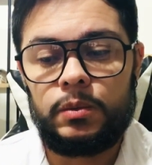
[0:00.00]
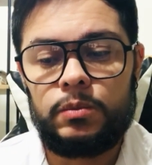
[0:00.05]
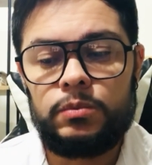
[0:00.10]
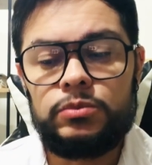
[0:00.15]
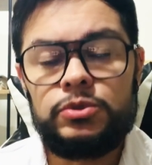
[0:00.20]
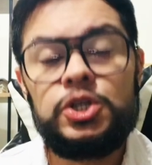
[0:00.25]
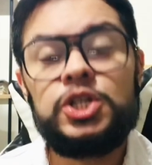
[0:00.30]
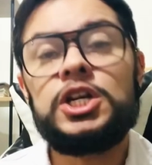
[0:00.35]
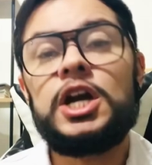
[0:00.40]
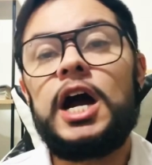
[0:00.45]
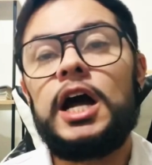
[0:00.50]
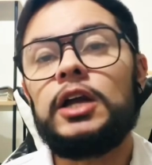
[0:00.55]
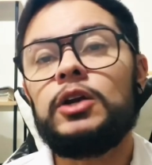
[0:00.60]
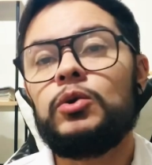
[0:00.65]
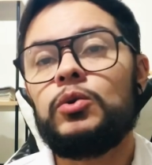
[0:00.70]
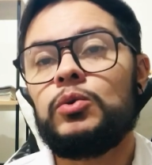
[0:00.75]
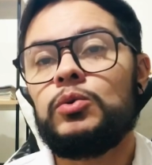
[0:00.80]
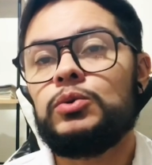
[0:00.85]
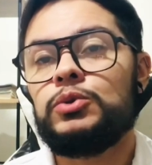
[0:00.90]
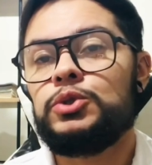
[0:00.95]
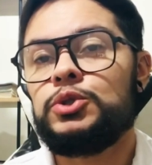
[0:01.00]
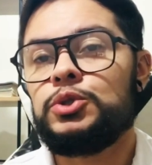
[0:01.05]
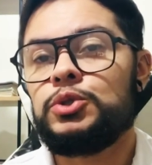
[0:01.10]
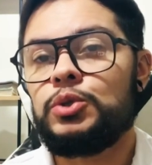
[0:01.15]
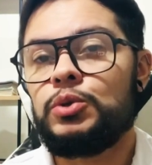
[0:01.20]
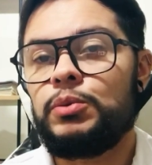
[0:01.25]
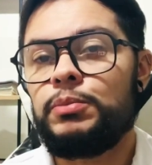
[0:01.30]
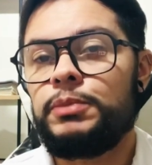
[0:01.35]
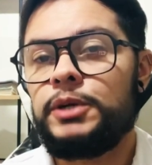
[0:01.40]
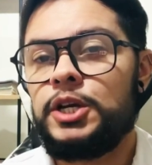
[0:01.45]
um diálogo
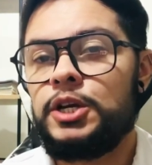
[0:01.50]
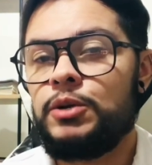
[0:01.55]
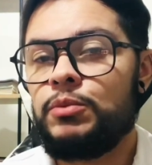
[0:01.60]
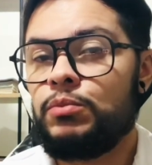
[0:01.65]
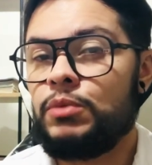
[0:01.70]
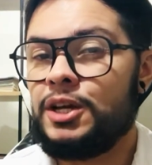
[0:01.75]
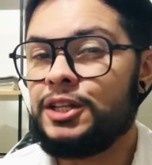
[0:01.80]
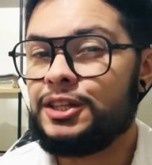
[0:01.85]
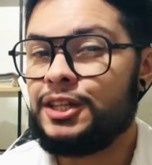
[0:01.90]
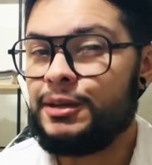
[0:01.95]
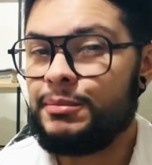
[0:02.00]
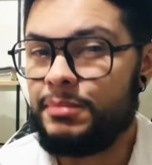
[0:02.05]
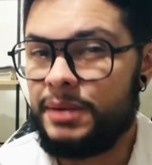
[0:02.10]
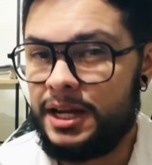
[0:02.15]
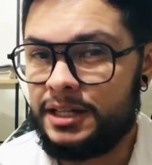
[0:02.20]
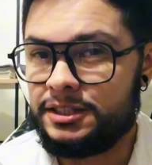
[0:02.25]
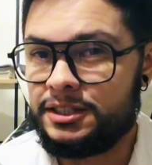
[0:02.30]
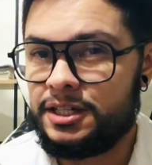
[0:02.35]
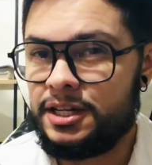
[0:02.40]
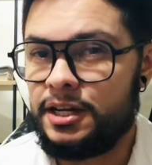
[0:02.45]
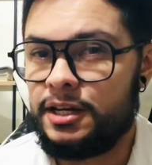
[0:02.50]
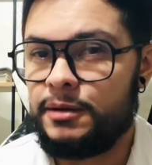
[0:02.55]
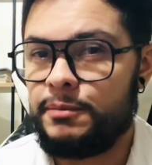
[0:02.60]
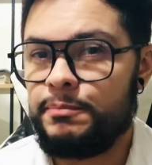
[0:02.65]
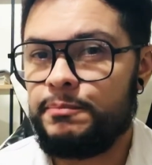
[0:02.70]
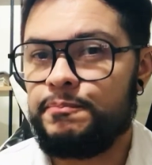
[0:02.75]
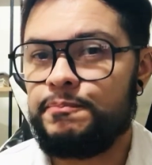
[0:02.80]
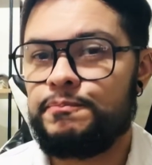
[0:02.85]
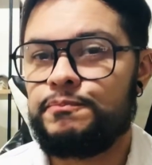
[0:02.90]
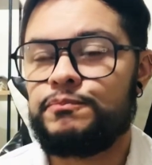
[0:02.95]
sobre uma temática
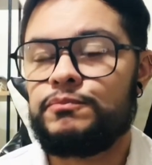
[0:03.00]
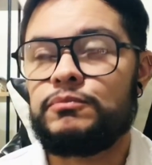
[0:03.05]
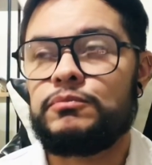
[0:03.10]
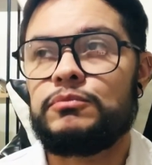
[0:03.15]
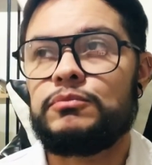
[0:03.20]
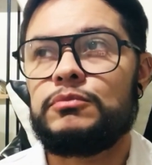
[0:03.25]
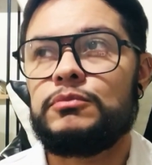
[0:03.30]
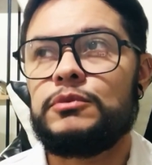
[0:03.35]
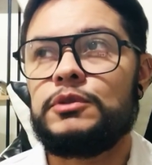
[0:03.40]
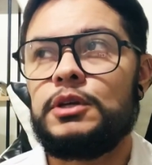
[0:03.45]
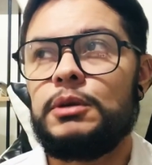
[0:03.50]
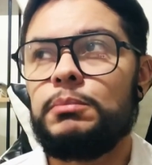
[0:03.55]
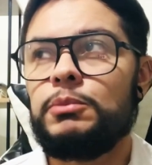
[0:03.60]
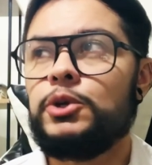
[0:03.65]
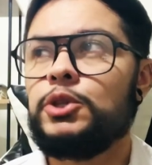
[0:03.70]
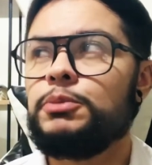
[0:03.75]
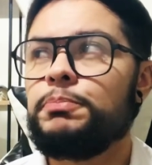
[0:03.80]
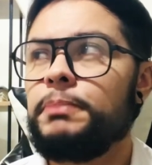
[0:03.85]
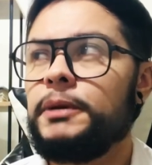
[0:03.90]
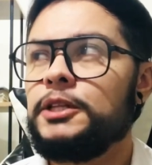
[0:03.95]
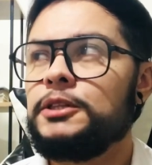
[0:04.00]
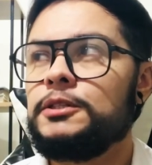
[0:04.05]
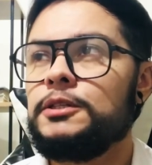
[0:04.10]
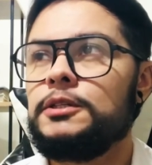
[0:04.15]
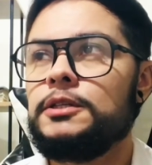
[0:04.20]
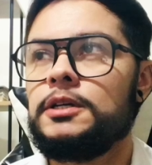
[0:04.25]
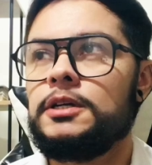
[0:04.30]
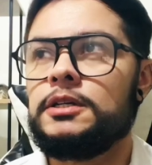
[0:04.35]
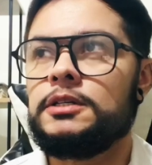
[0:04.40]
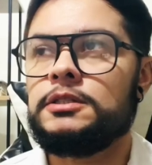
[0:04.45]
que é muito
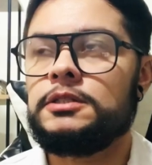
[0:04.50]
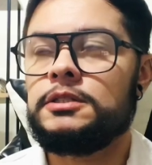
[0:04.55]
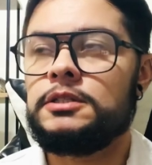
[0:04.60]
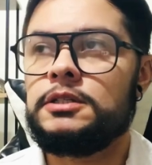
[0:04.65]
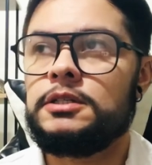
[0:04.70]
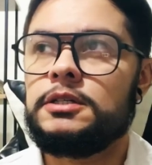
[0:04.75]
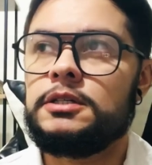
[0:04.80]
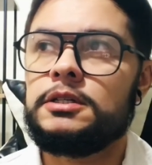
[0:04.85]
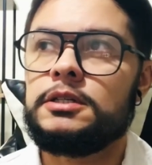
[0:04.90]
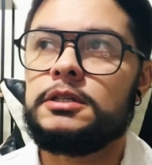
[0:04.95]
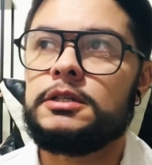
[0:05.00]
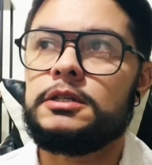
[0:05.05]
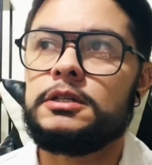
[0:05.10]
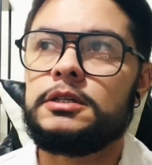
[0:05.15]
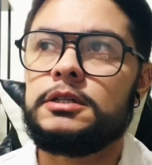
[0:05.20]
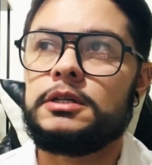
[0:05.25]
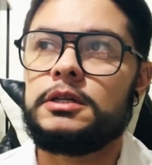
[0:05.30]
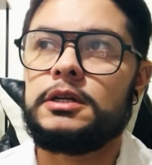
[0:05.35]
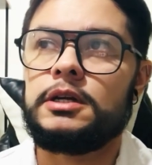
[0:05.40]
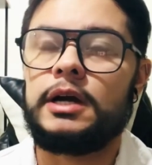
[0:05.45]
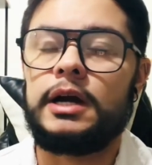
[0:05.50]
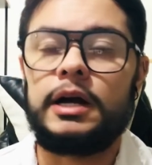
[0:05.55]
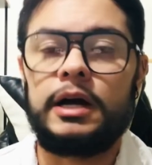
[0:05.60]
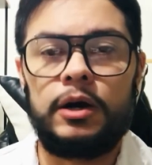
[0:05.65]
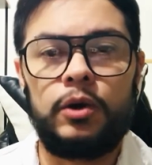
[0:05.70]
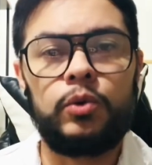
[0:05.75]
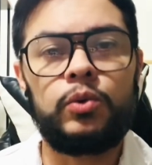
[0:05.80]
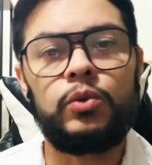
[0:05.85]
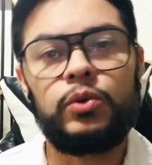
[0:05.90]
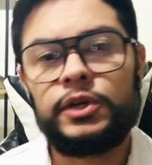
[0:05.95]
pertinente,
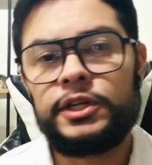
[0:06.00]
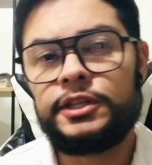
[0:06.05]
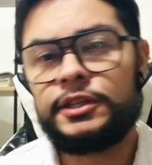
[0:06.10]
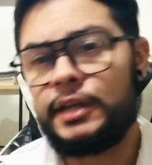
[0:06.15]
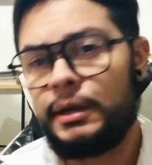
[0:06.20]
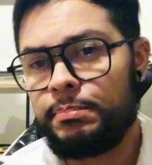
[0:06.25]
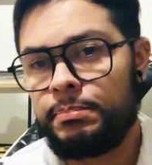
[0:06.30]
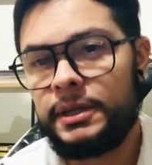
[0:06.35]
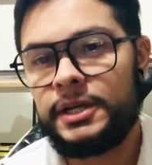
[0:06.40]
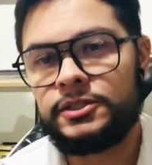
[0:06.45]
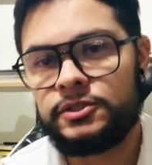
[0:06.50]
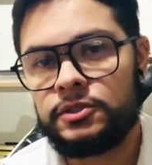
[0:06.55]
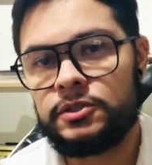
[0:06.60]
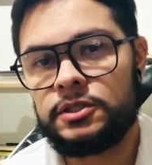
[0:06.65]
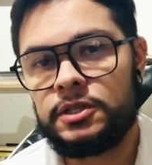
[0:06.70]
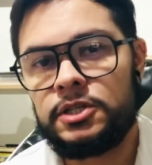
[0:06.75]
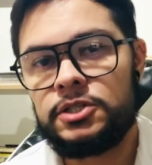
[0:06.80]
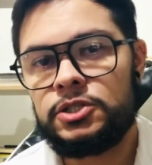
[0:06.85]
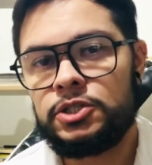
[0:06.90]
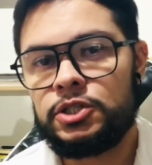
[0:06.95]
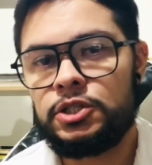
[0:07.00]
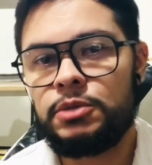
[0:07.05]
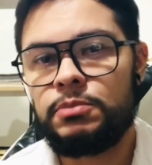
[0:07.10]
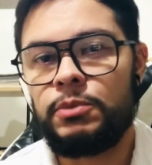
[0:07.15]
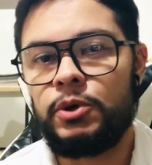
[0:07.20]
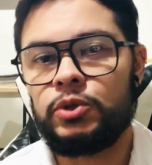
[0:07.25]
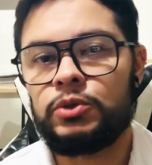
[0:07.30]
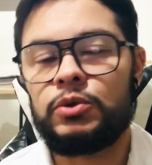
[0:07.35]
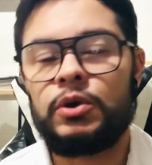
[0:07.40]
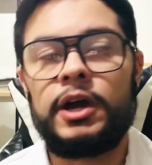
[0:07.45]
algo que está presente de
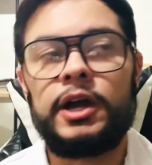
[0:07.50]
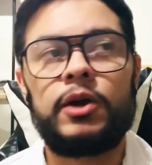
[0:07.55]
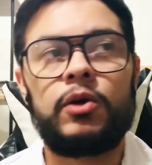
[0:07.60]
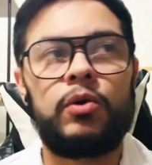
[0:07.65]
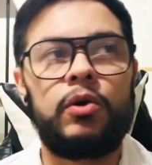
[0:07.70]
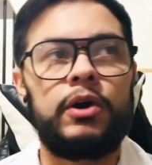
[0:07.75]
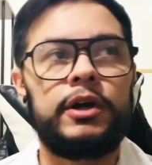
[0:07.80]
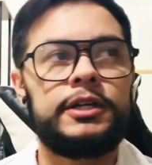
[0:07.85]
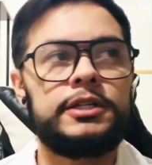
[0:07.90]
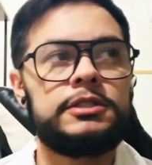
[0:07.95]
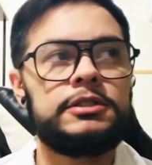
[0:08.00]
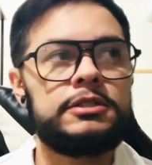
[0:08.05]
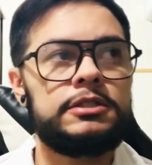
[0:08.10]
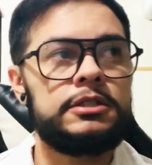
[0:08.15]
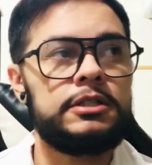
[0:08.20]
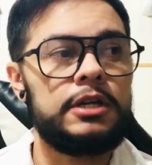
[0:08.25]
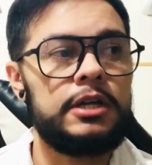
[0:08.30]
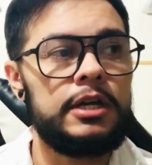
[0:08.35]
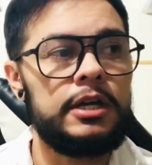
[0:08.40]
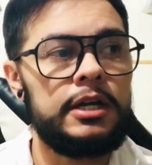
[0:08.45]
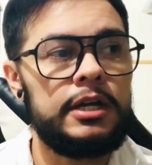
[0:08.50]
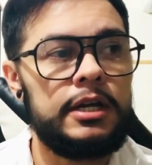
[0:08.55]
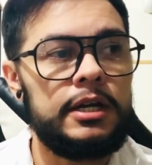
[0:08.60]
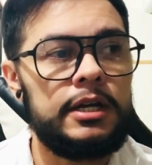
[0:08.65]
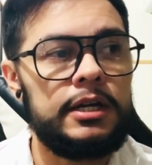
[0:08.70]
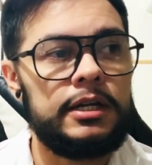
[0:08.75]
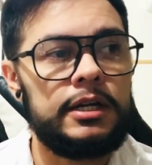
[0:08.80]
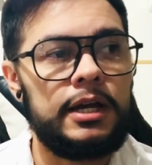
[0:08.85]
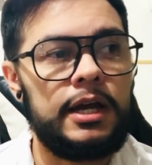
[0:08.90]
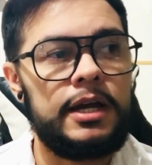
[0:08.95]
modo recorrente
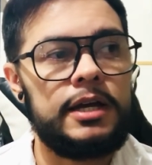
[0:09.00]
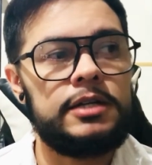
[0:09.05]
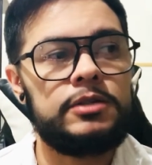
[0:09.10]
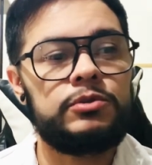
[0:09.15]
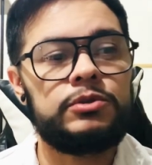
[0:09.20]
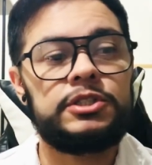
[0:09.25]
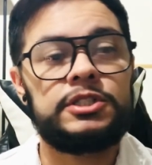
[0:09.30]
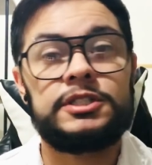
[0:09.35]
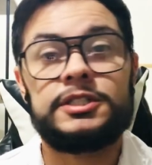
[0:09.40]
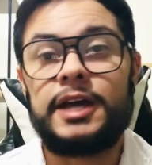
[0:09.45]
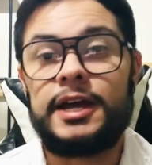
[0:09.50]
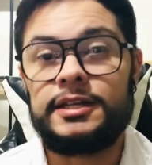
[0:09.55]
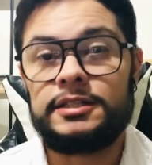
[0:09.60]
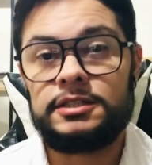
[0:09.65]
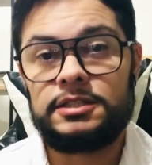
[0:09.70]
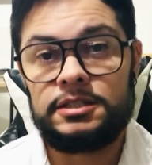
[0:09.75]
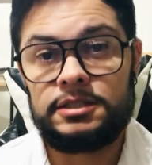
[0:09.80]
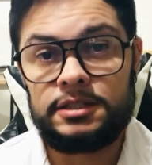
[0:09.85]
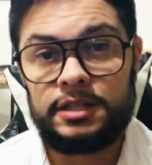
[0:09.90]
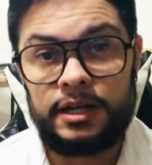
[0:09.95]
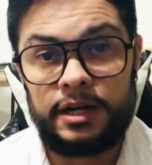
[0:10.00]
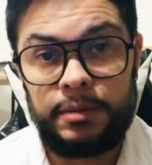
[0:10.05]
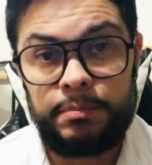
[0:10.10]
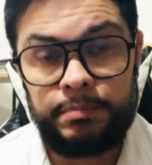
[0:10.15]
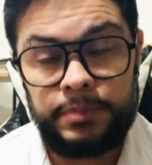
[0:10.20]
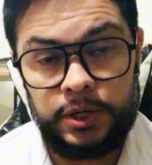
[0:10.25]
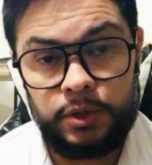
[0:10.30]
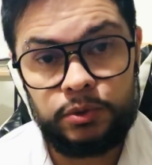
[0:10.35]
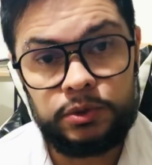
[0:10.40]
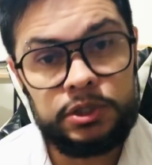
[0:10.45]
né, no setting
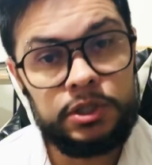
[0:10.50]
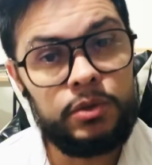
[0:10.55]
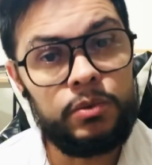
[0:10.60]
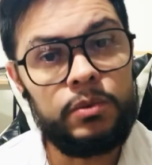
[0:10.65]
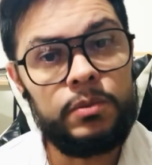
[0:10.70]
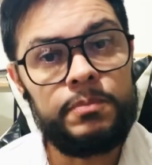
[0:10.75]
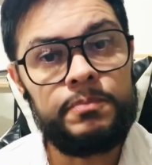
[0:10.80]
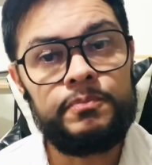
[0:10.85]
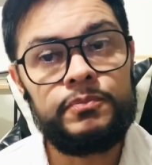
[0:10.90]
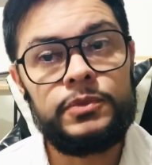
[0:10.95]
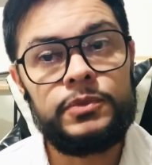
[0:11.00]
terapêutico